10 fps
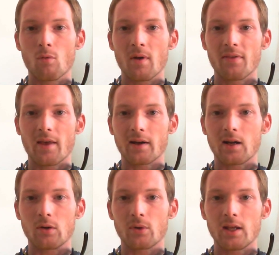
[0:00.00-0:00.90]
wo man sagen
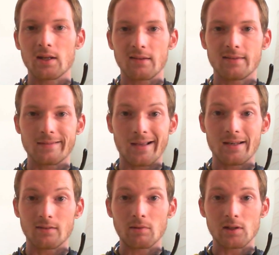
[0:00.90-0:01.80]
kann, okay, das
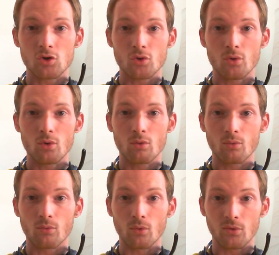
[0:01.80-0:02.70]
Design ist wirklich schön
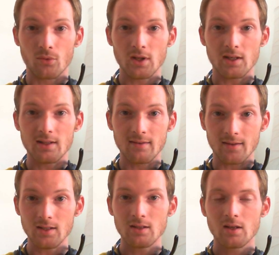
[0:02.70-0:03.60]
und funktioniert in
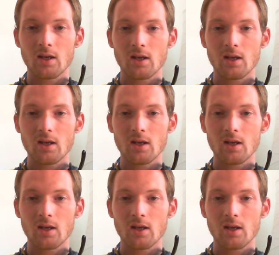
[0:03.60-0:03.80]
sich.